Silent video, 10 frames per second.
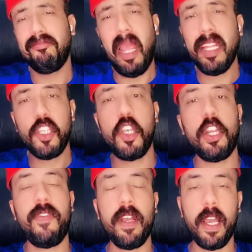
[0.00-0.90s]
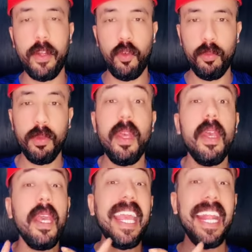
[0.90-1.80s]
محدش يعرف حاجه عنهم
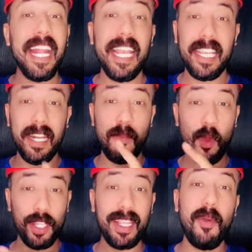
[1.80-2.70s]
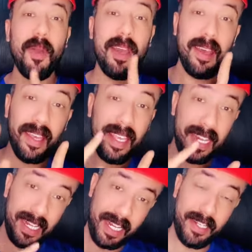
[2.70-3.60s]
لكن المحتوى
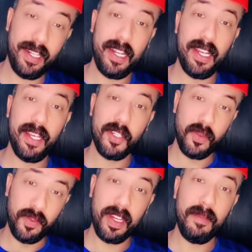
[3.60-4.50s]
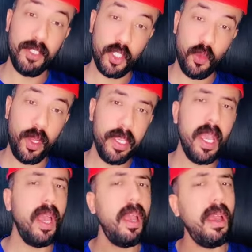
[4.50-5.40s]
اللي احنا شفناه من
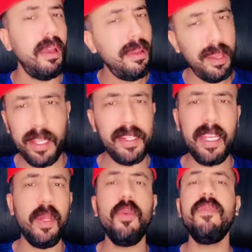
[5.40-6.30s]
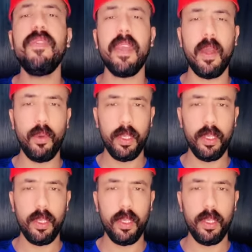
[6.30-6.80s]
شويه احنا حلوين فيه قوي